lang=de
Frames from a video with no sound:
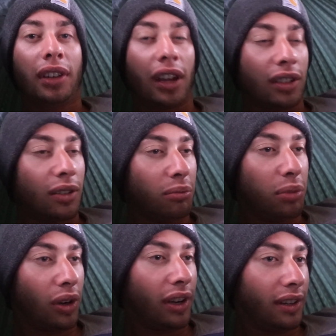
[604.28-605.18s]
Nacht
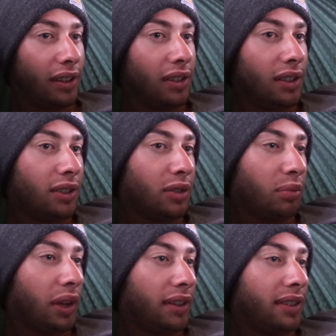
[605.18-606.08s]
Bock hatte zu
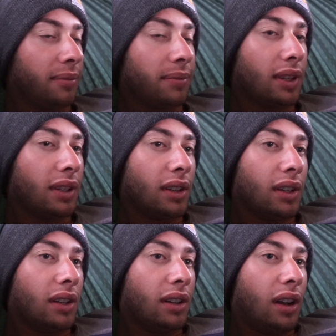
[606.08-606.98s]
beißen.
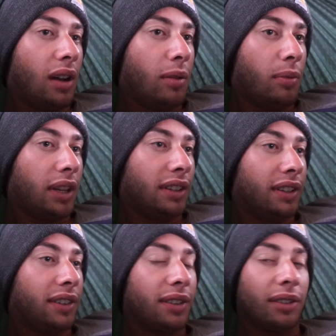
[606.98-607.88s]
Aber macht
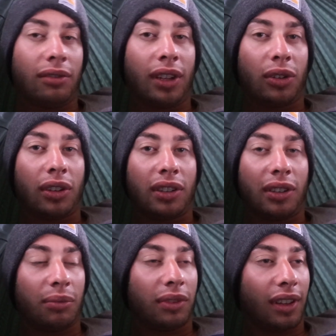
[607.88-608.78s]
nichts. War
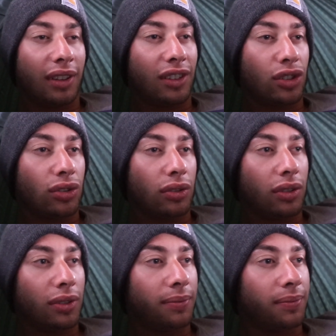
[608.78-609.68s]
trotzdem sehr, sehr
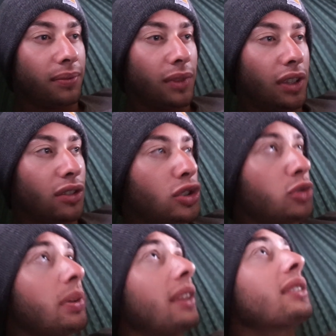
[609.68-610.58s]
schön. Hat
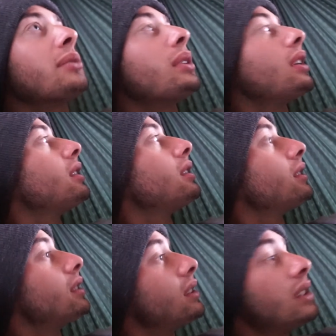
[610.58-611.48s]
Spaß gemacht,
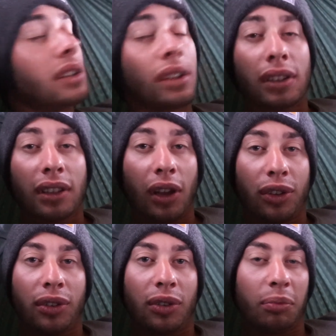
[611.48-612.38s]

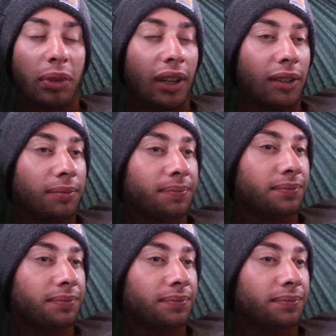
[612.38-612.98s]
draußen zu pennen.